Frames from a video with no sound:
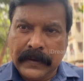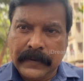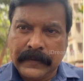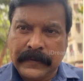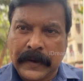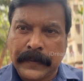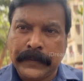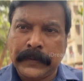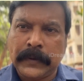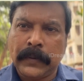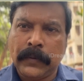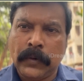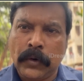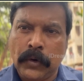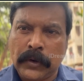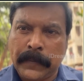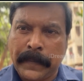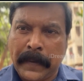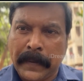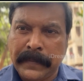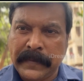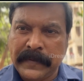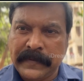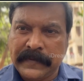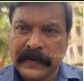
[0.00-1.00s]
సముద్రంలోకి
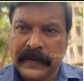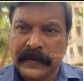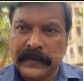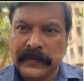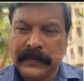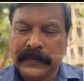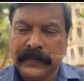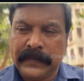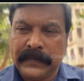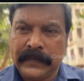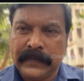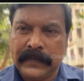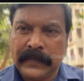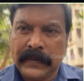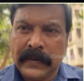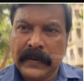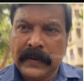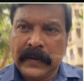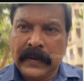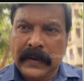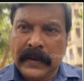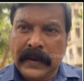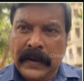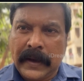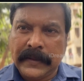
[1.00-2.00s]
పంపించారు
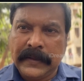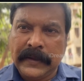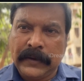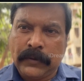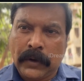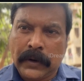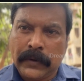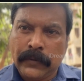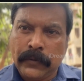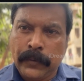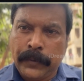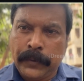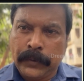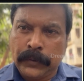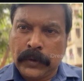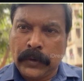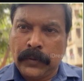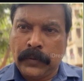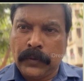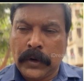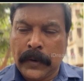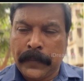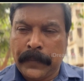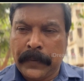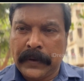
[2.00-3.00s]
అది కొన
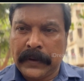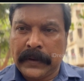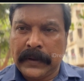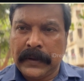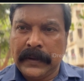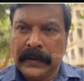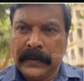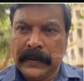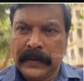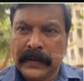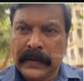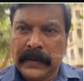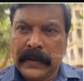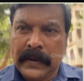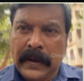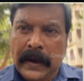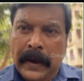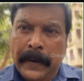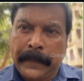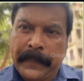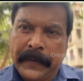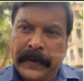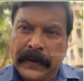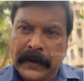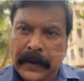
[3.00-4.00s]
ఉన్నప్పటికీ
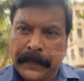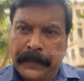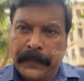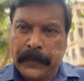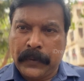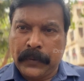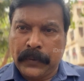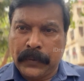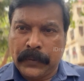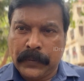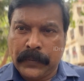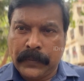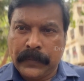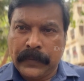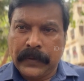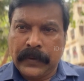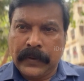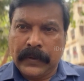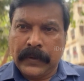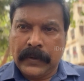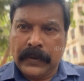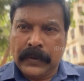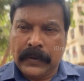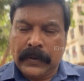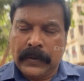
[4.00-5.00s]
అప్పటికప్పుడు
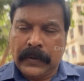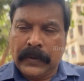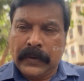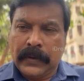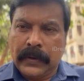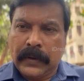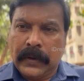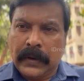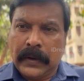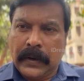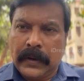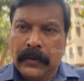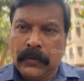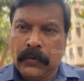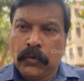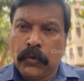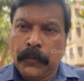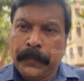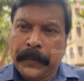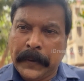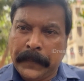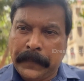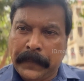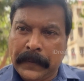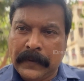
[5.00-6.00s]

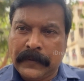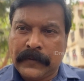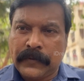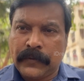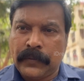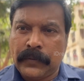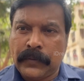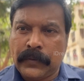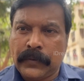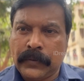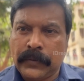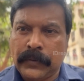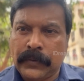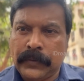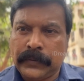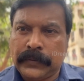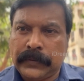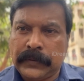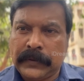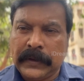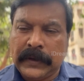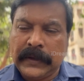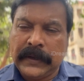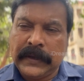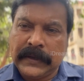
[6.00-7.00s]
ఊపిరి పీల్చుకుంటూ
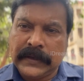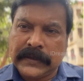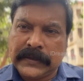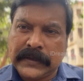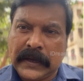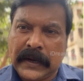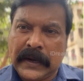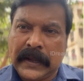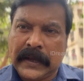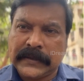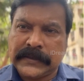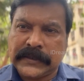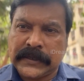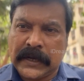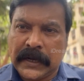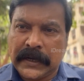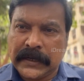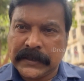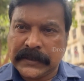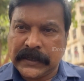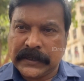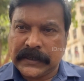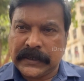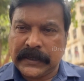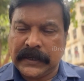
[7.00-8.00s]
తిరిగి చాలా
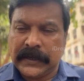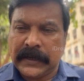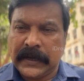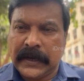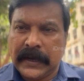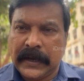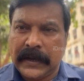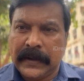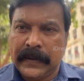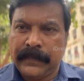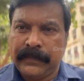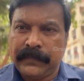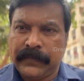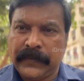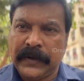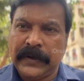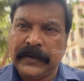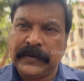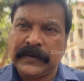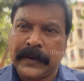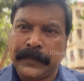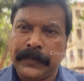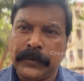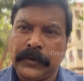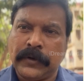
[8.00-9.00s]
చాకచక్యంగా
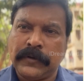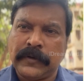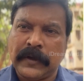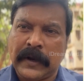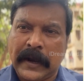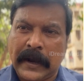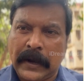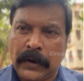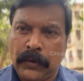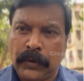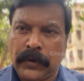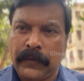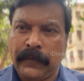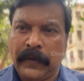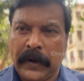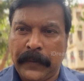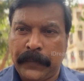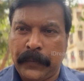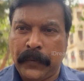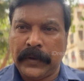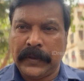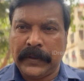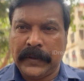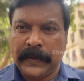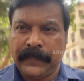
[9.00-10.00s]
తిరిగి సముద్ర జలాల్లోకి
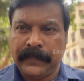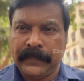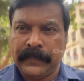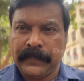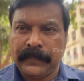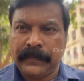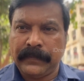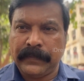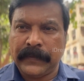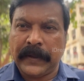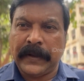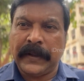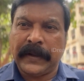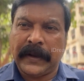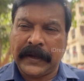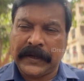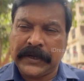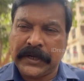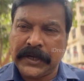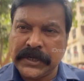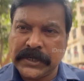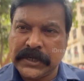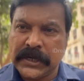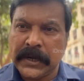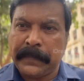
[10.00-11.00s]
వెళ్ళిపోయింది దాన్ని
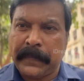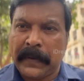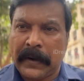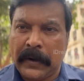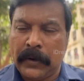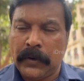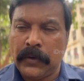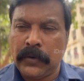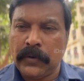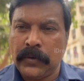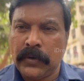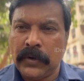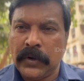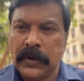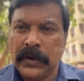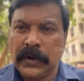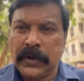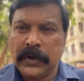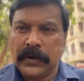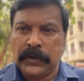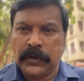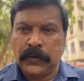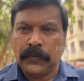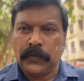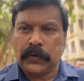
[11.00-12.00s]
రక్షించే పనిలో
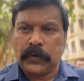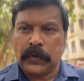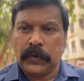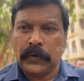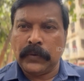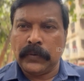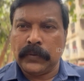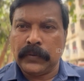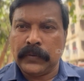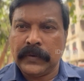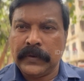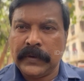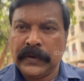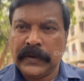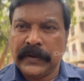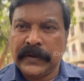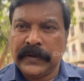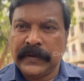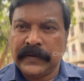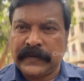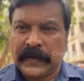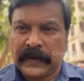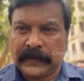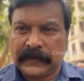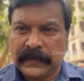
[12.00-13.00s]
యువకులు
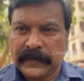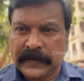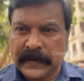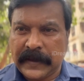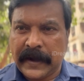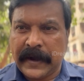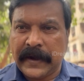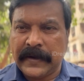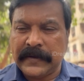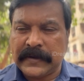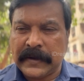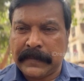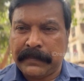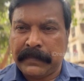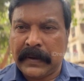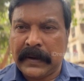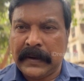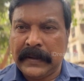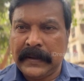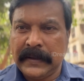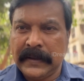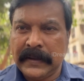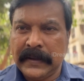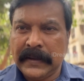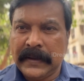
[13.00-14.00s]
సక్సెస్ అయ్యారని చెప్పాలి